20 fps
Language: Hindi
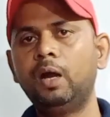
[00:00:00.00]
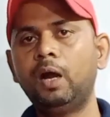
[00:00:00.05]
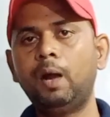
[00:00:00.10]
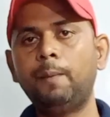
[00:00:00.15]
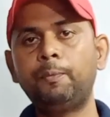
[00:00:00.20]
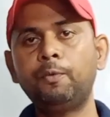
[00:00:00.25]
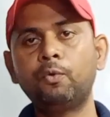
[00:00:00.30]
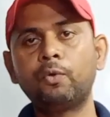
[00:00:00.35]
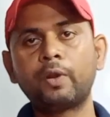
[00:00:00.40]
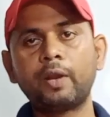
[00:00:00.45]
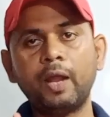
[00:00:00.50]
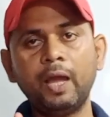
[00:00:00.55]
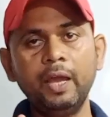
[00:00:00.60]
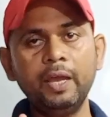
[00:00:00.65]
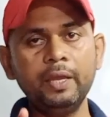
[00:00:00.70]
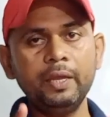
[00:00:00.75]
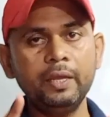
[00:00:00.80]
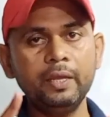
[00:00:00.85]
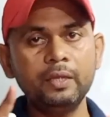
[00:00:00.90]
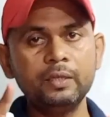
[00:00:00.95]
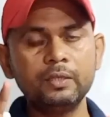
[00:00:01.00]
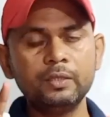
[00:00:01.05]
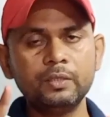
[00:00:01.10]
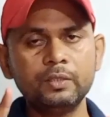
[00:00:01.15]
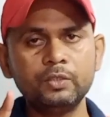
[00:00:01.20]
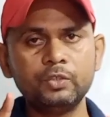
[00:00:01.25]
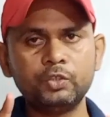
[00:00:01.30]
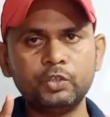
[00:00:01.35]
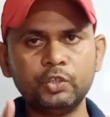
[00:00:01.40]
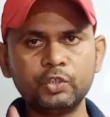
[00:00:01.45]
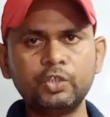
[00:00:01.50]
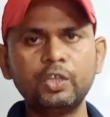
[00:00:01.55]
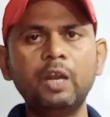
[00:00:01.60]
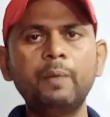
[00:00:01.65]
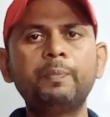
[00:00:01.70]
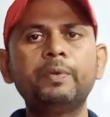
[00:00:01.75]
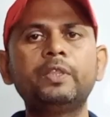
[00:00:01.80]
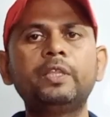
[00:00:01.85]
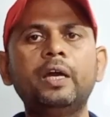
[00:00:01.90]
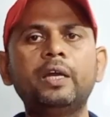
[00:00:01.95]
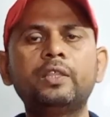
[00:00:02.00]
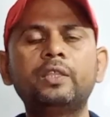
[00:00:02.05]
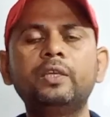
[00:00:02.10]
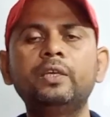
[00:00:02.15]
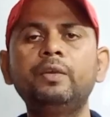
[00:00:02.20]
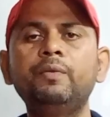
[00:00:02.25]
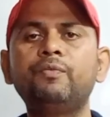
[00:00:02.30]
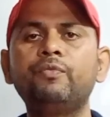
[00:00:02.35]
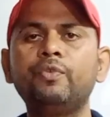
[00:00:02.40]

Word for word: आप लोग राय जितना विद्यार्थी